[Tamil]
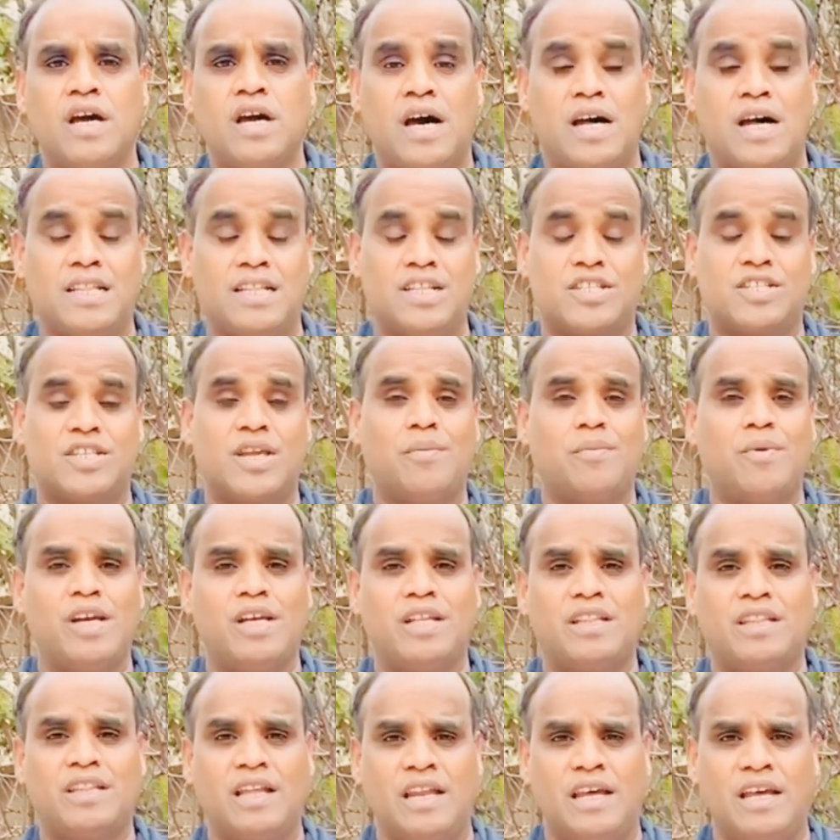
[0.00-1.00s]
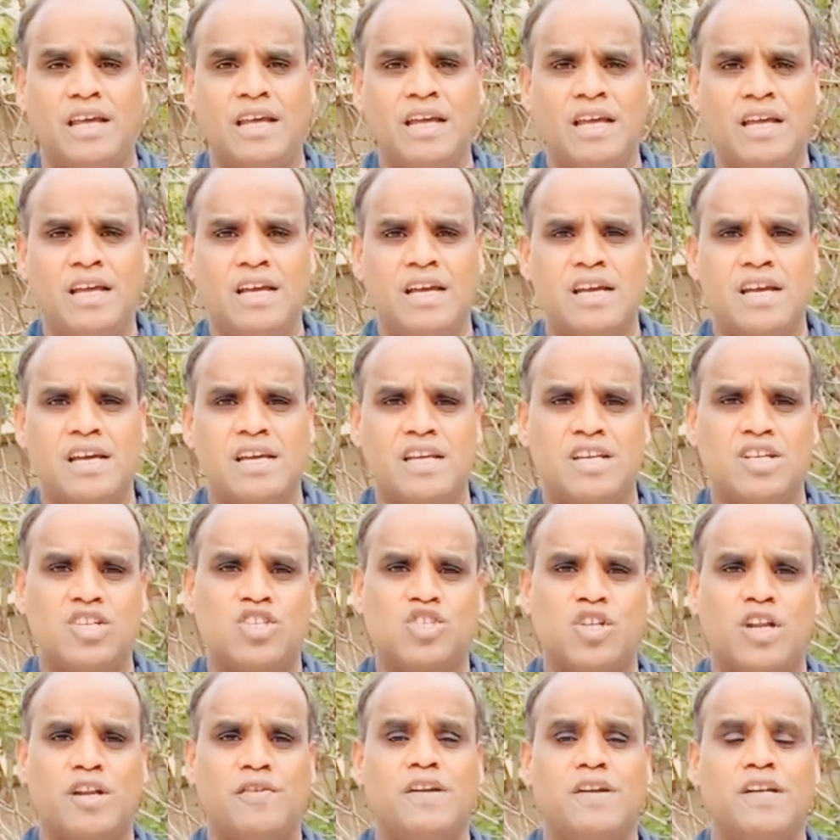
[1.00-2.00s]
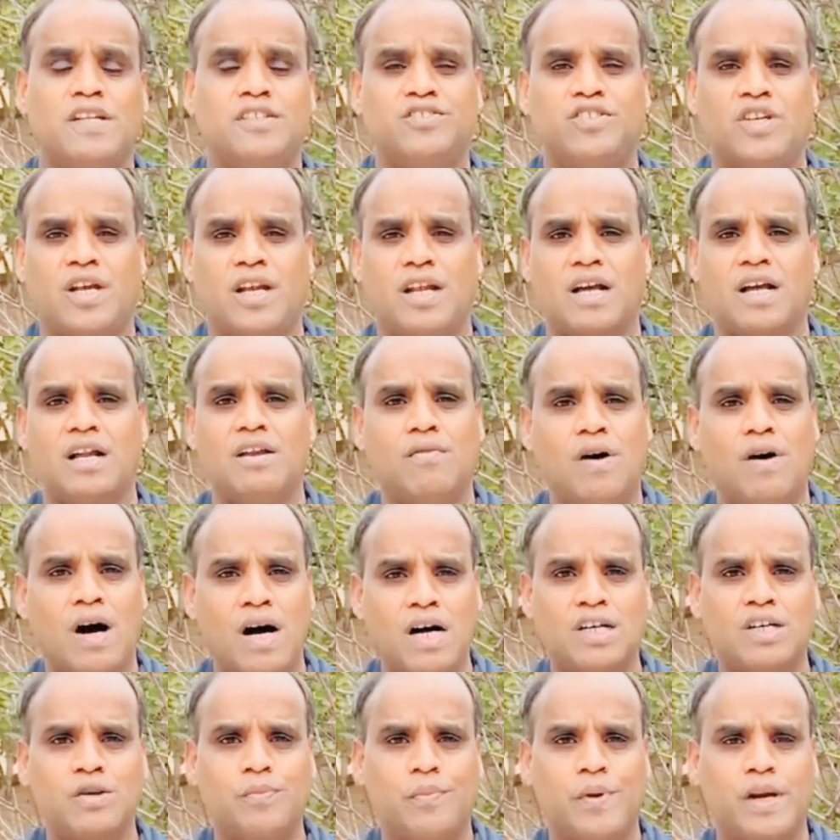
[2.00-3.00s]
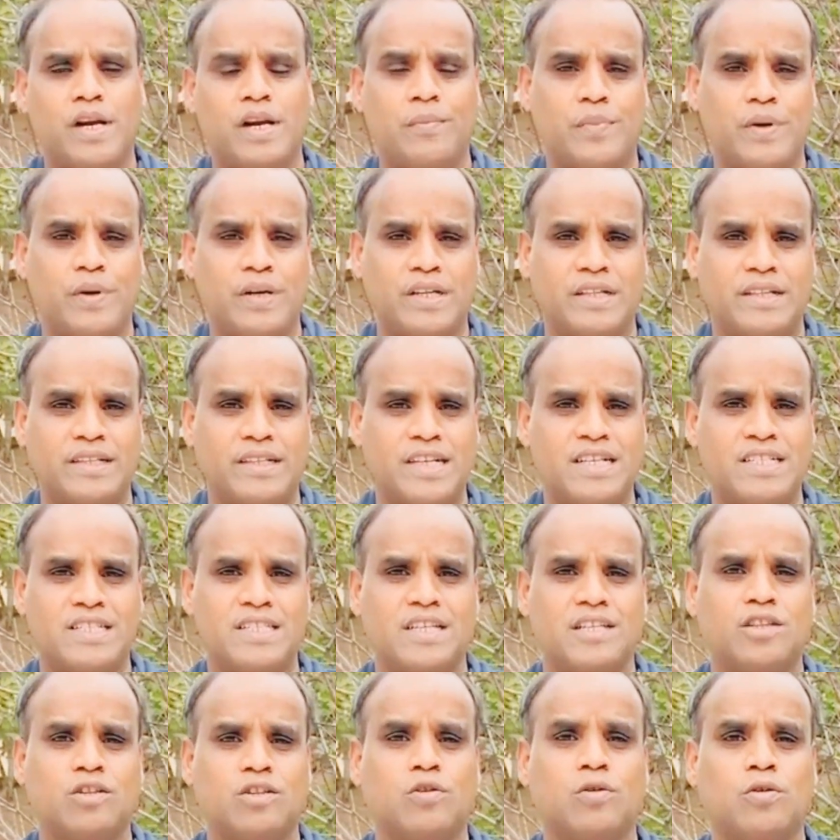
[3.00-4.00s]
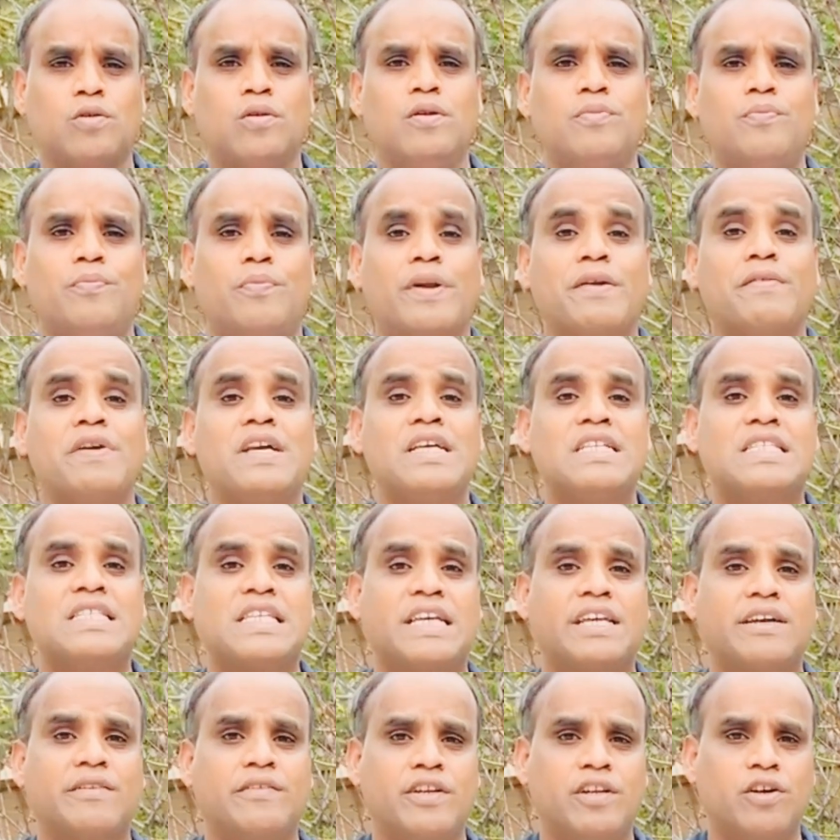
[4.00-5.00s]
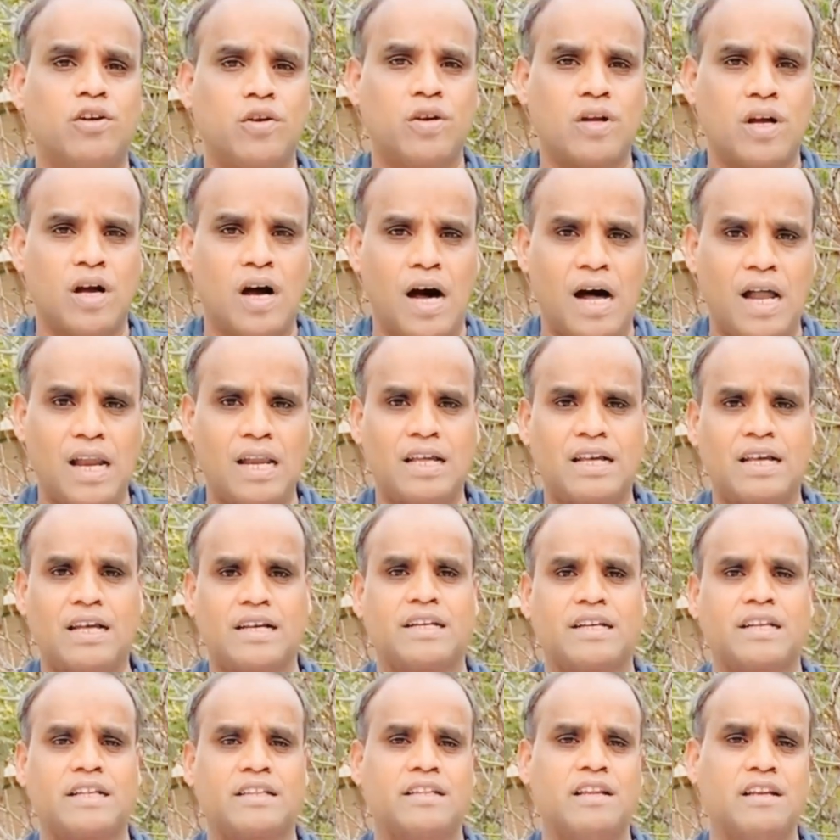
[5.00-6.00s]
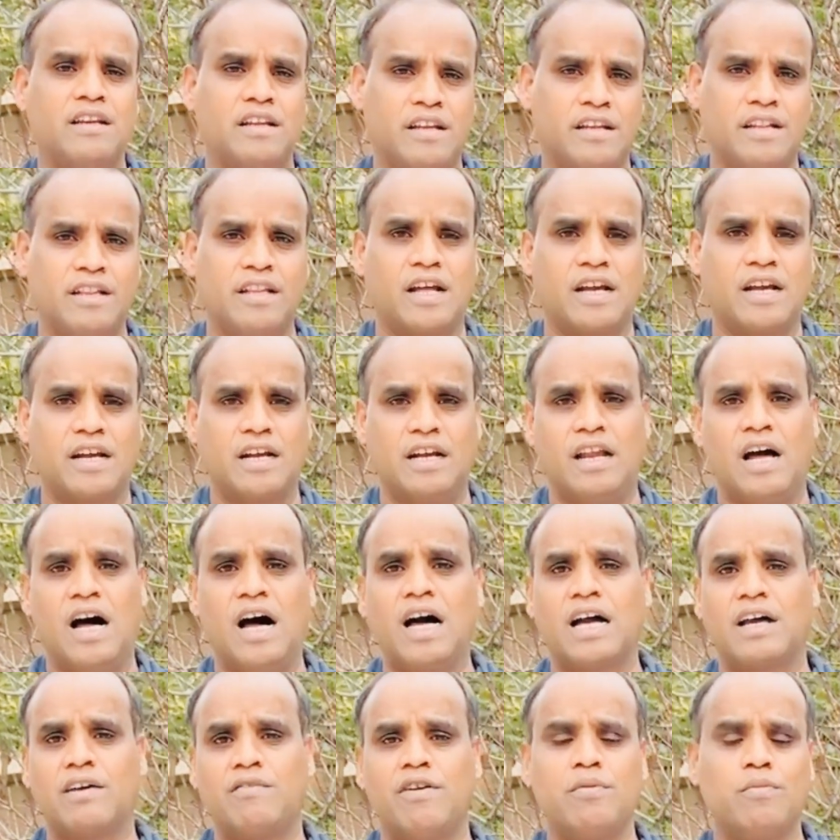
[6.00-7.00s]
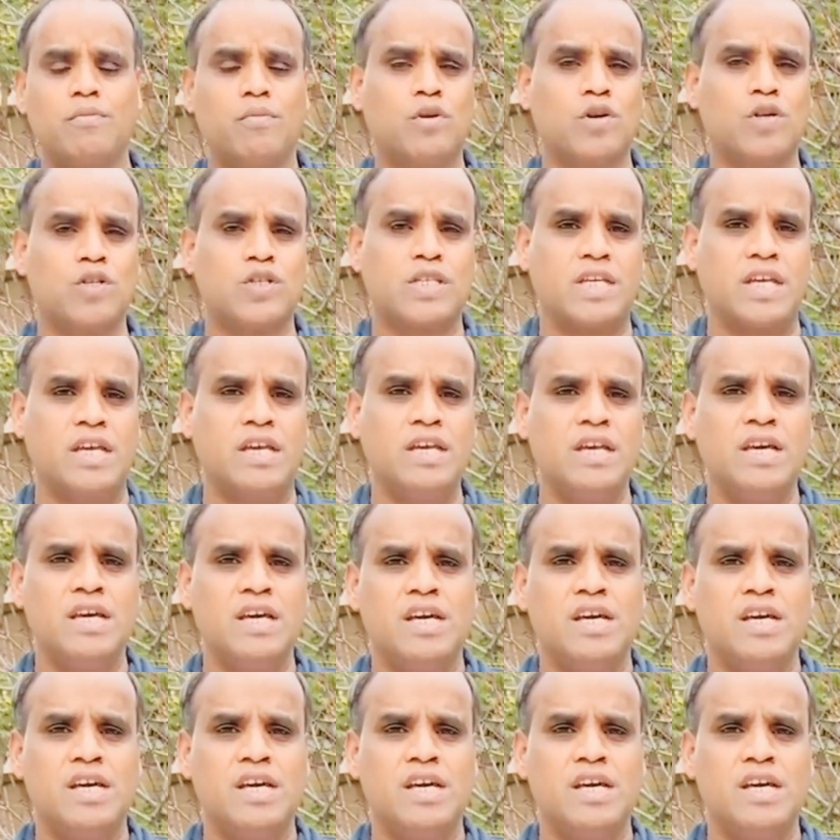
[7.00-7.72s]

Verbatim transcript: அந்த சமயத்துல இஸ்ரேவேல் ஜனங்கள் வாக்கு பண்ணப்பட்ட தேசத்துக்குள் பிரவேசிக்க வேண்டிய ஒரு காலகட்டத்தில் இருந்தார்கள் ஆகவே மோசே